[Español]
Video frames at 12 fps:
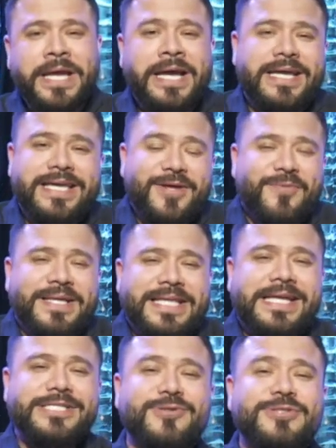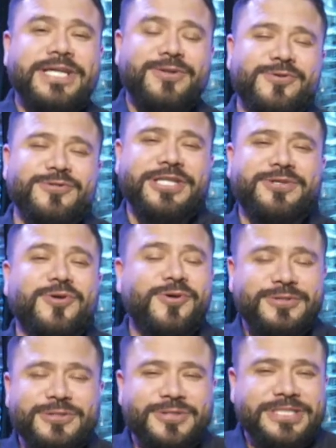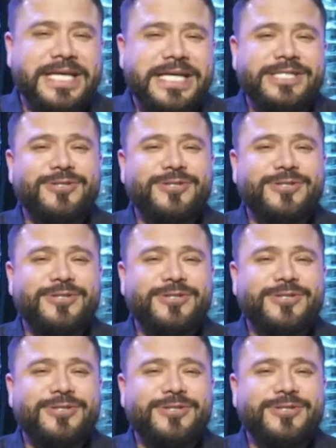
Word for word: Quiero mandarles un saludo a todos ustedes.